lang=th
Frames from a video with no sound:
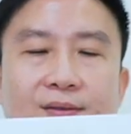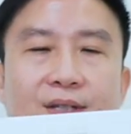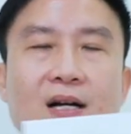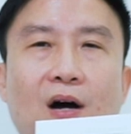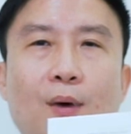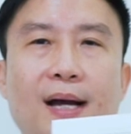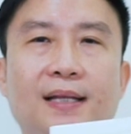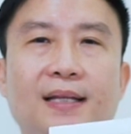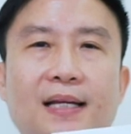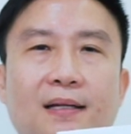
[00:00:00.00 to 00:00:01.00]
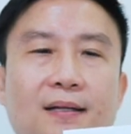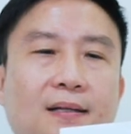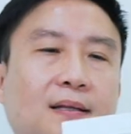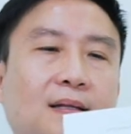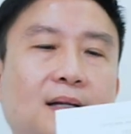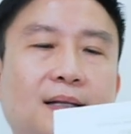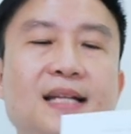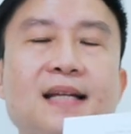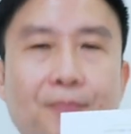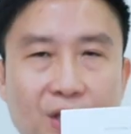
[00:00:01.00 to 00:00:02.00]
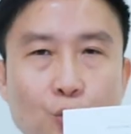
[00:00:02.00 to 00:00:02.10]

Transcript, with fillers: ซึ่งเอาไว้ติดที่จับประ